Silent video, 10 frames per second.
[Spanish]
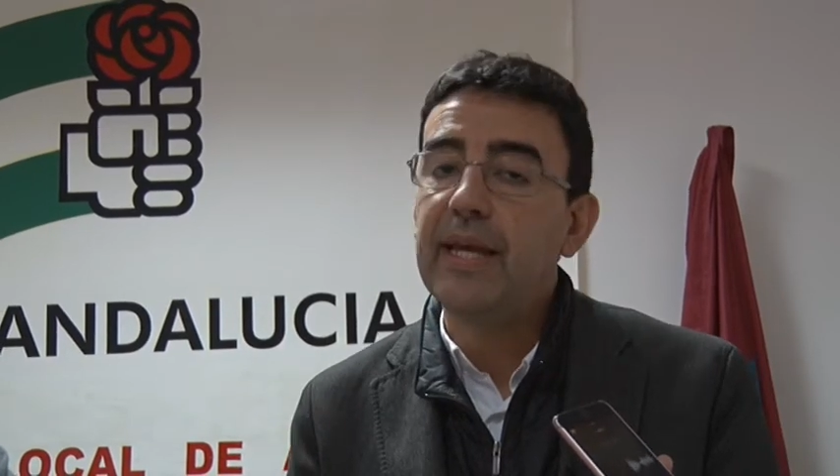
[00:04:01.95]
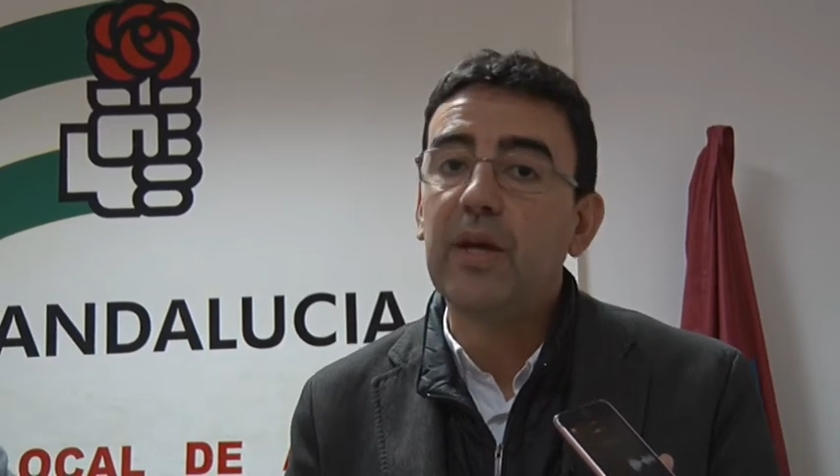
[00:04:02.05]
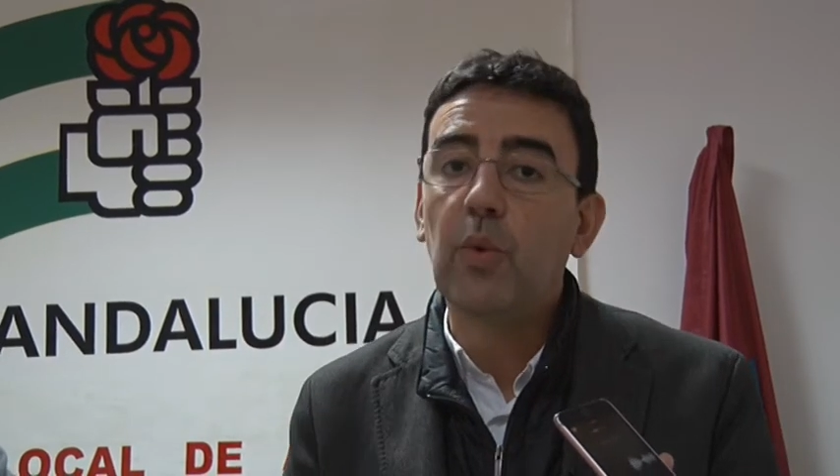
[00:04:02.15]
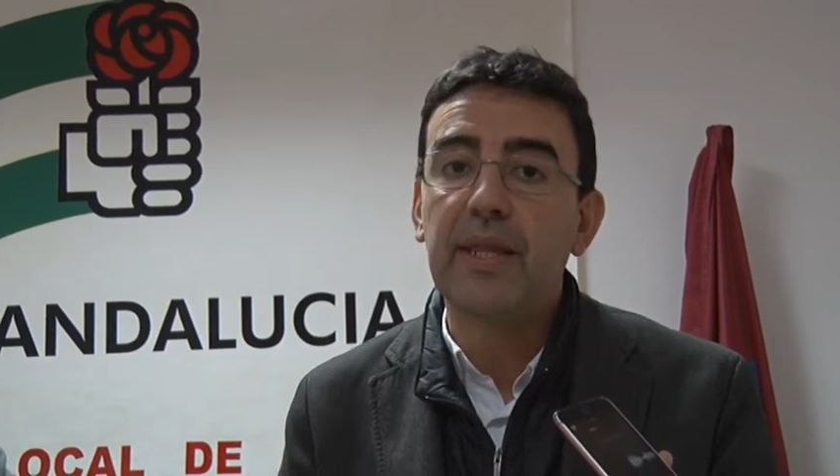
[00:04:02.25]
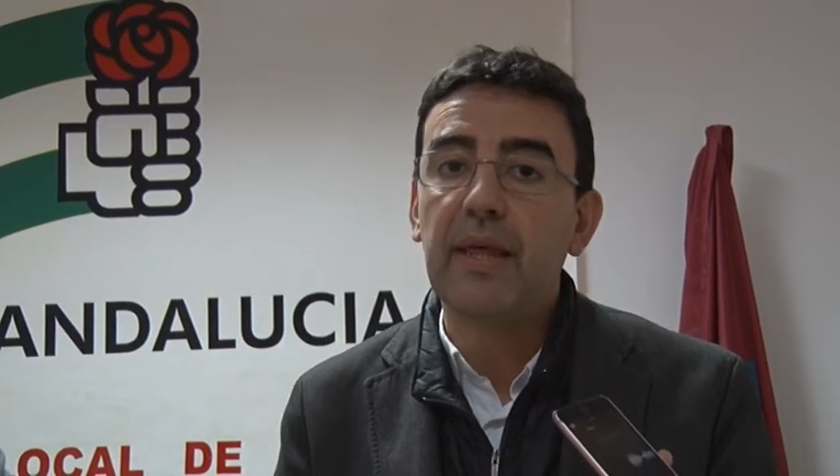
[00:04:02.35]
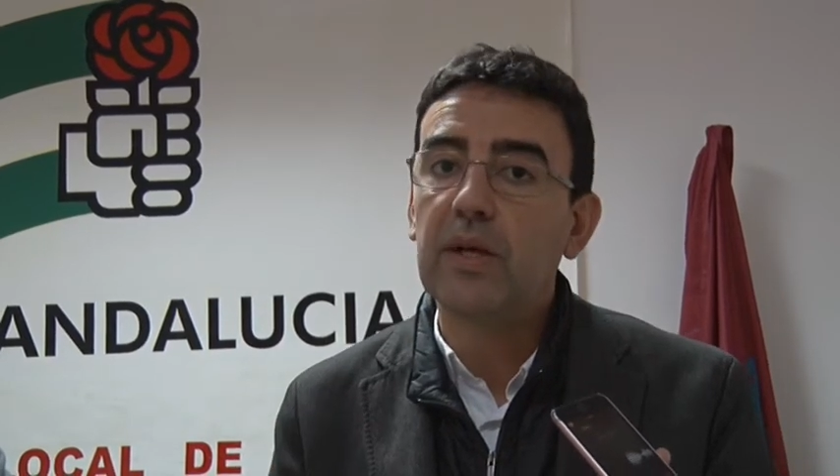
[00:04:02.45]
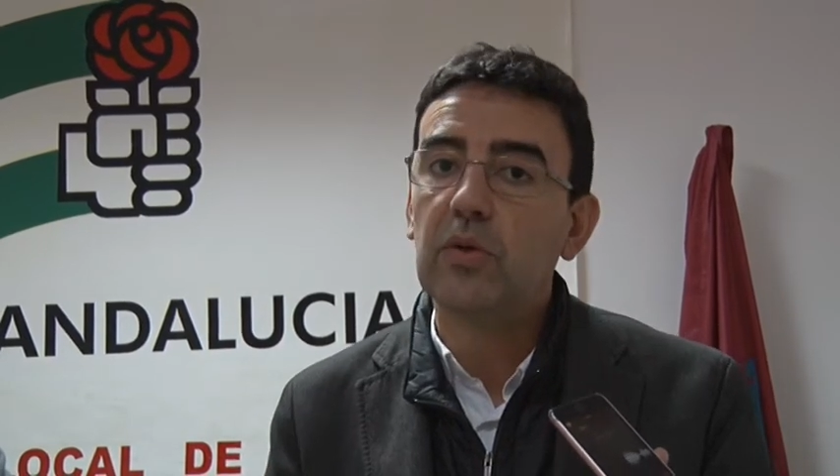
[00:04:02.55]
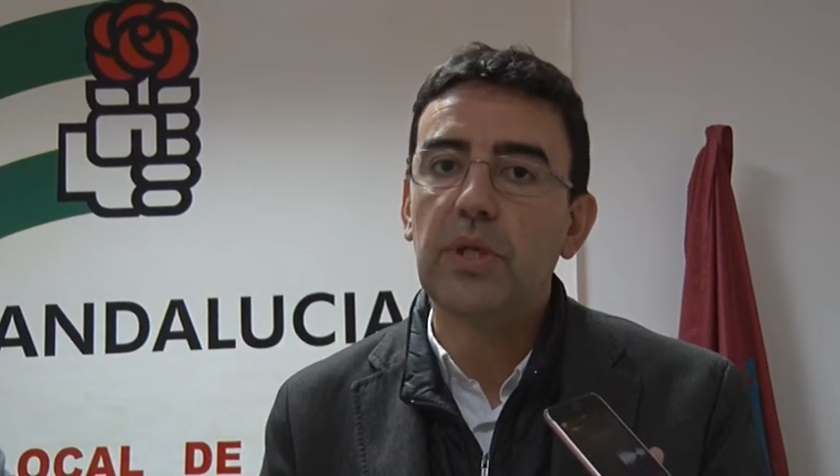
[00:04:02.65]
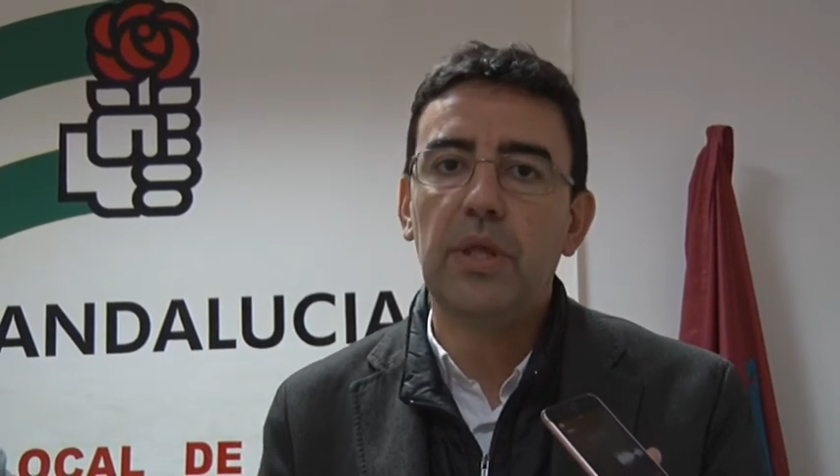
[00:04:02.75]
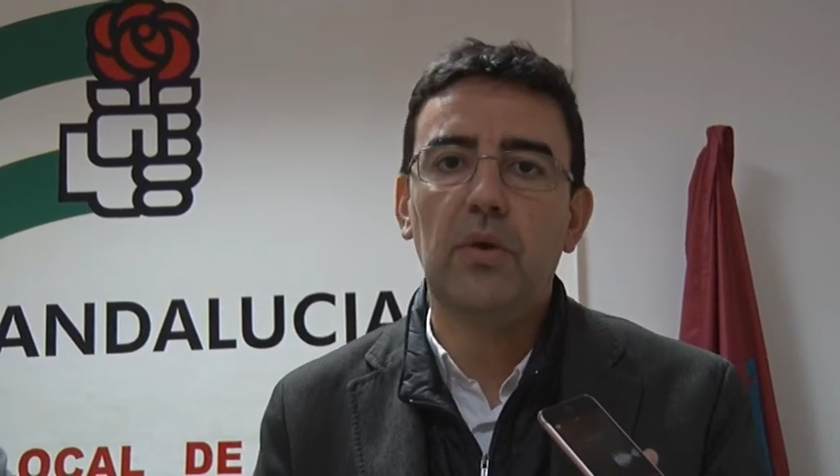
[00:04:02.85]
en igualdad de
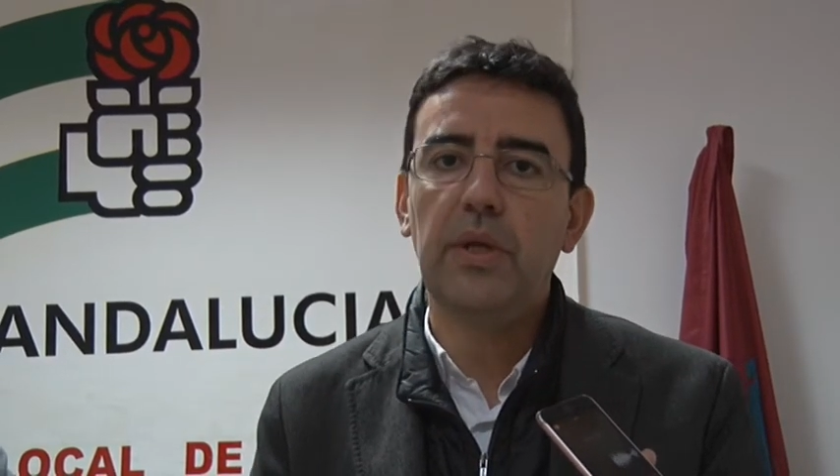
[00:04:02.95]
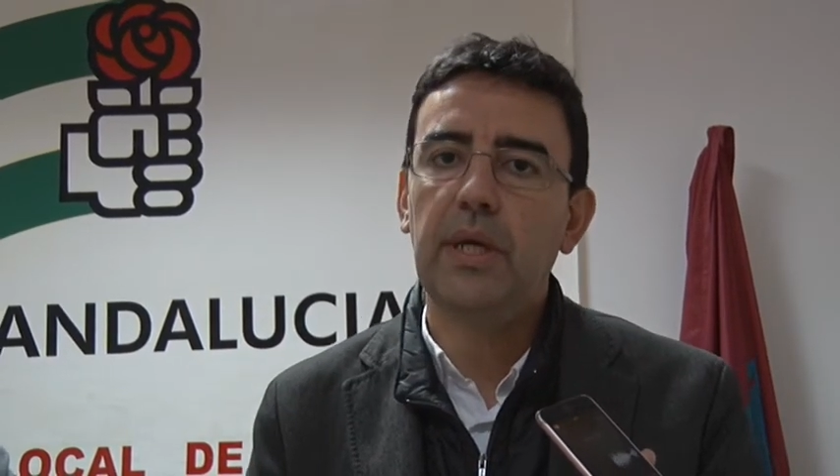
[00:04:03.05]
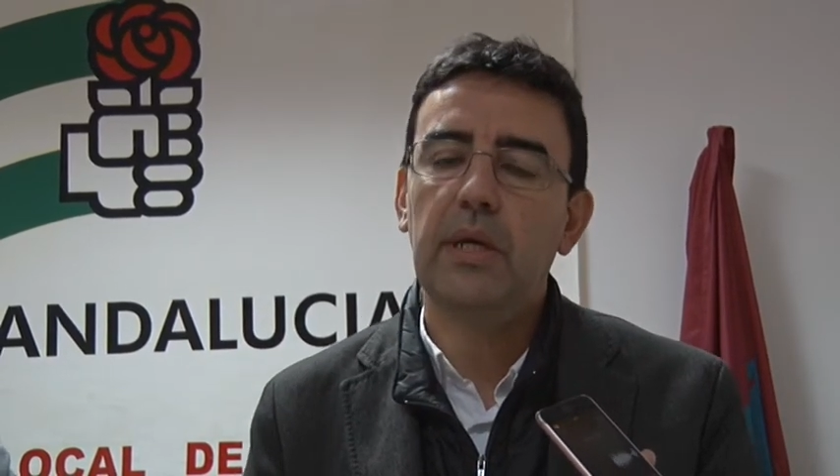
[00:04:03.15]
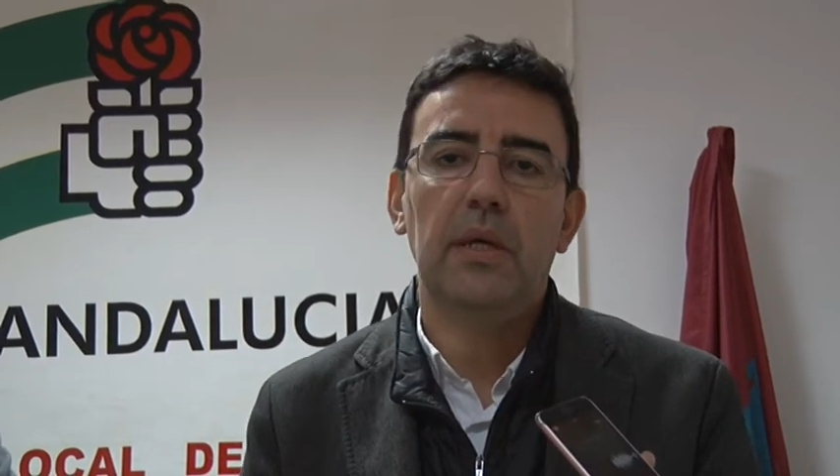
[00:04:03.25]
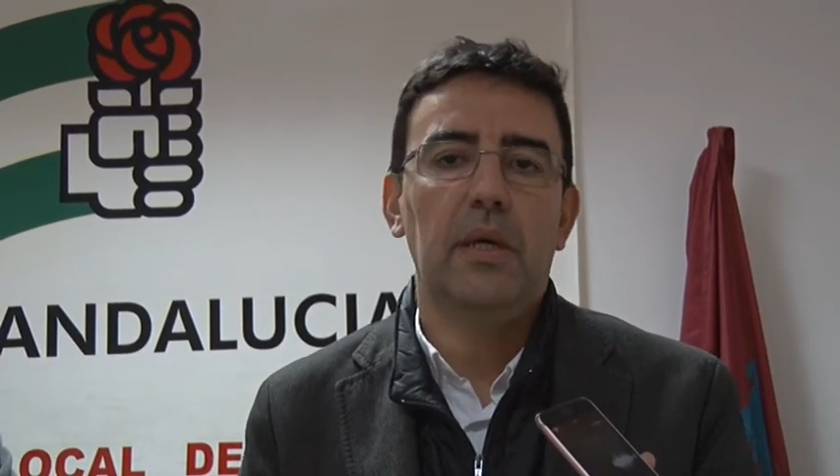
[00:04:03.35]
condiciones